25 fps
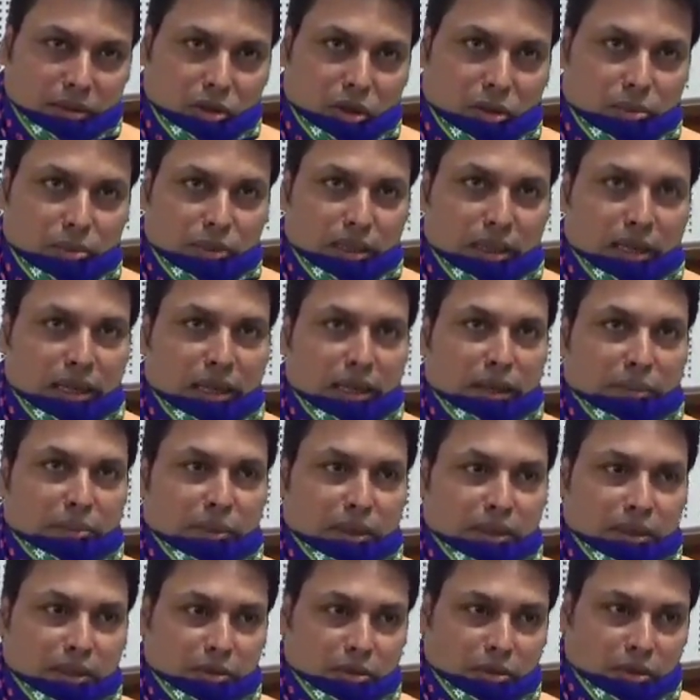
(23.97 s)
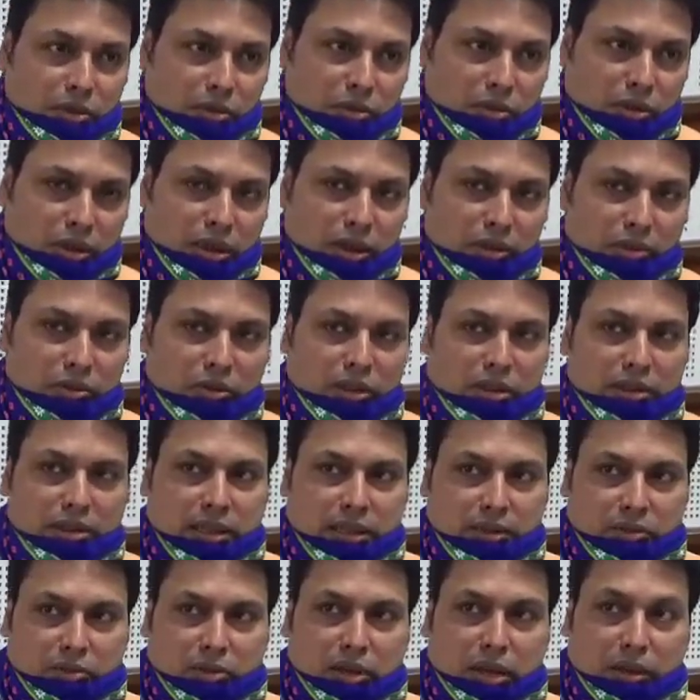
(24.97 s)
সব জায়গায় আপনাদের সঙ্গে যোগাযোগ হয়
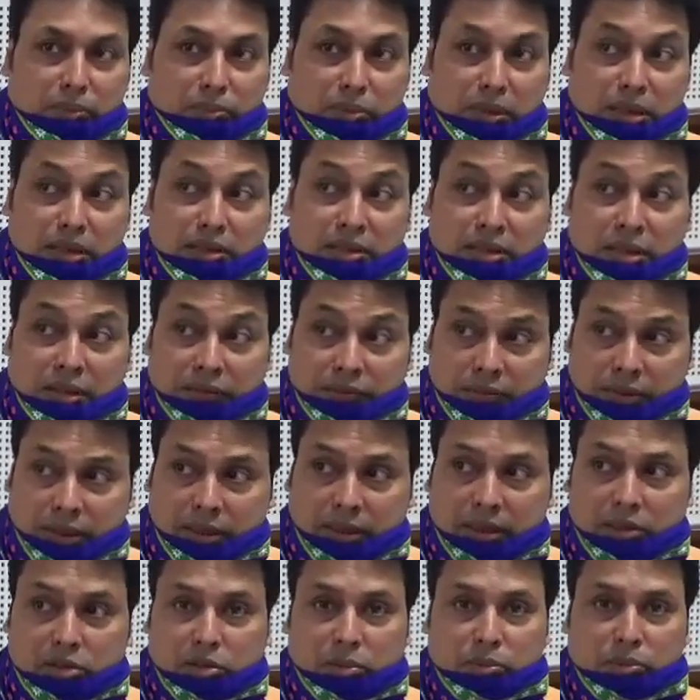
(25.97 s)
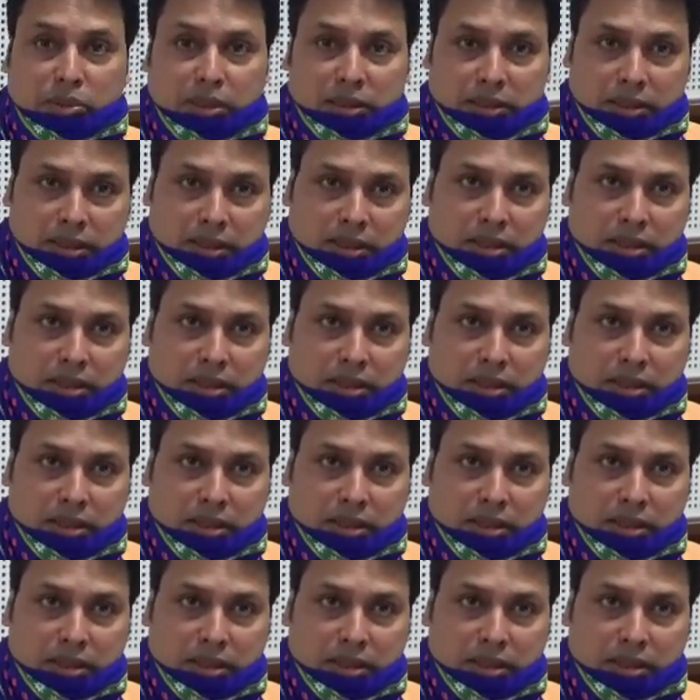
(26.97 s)
তার জন্য আপনারা সেফ থাকা সবচেয়ে